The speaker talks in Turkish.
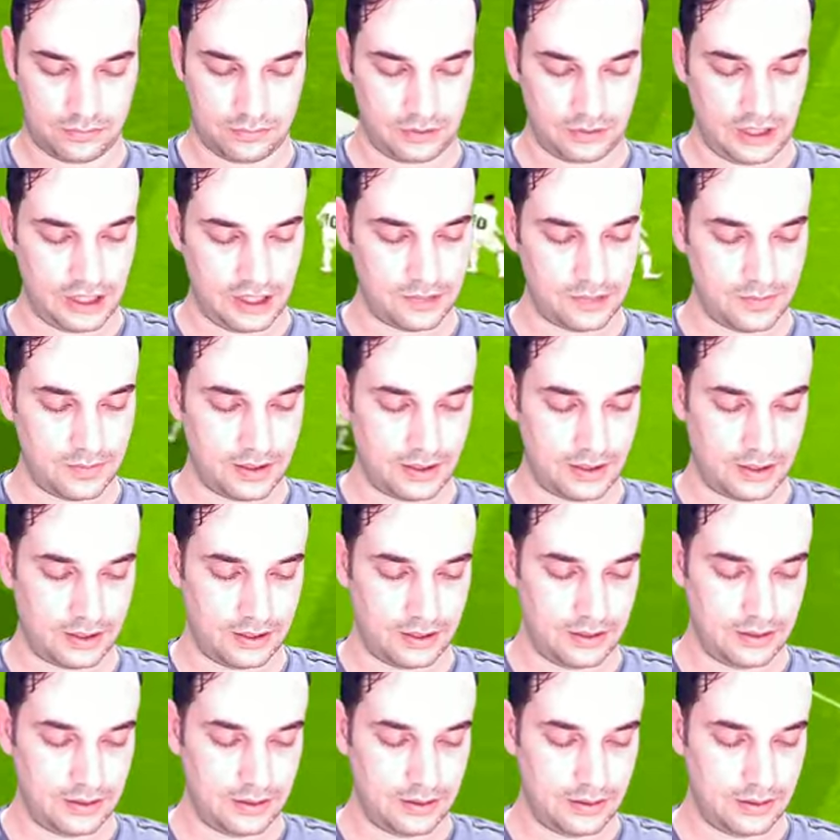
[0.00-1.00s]
Geçmedi lan.
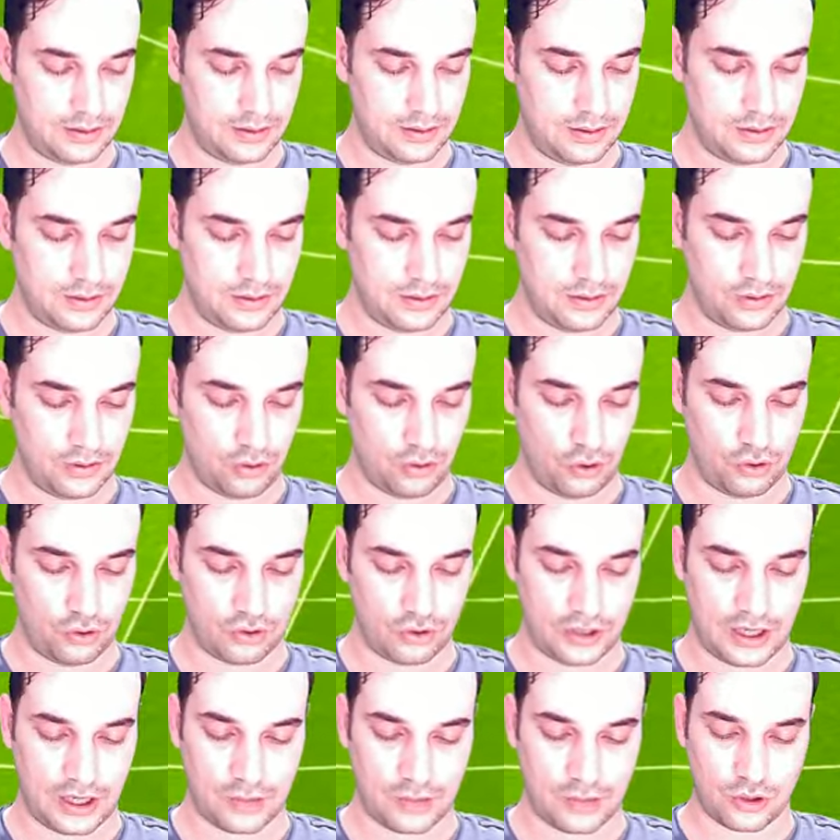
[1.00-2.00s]

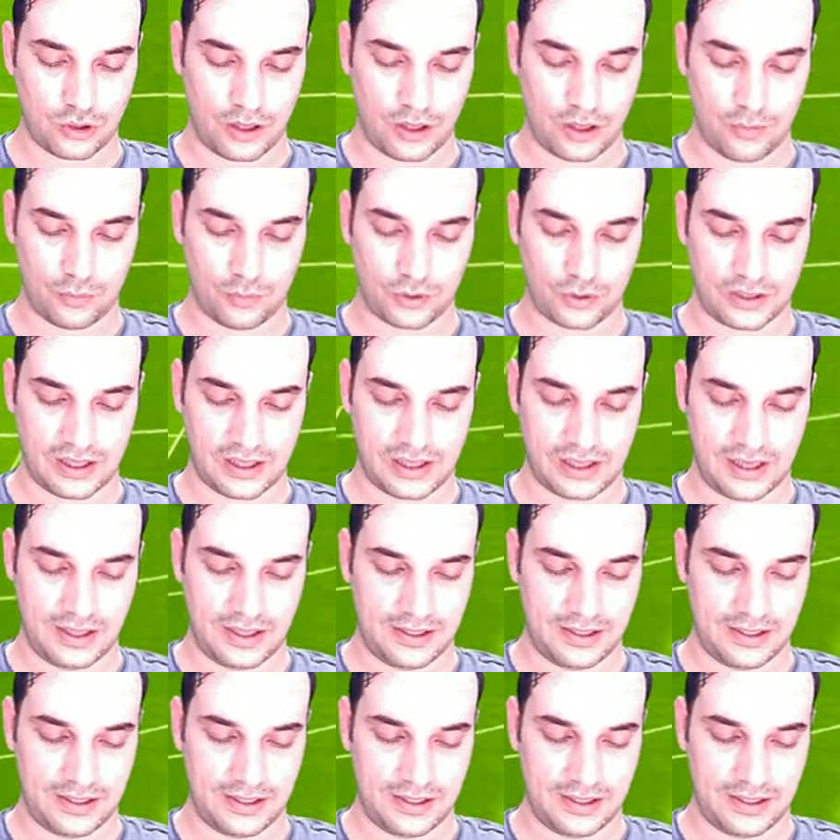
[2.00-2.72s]
Oyuncularım şu an burada değil.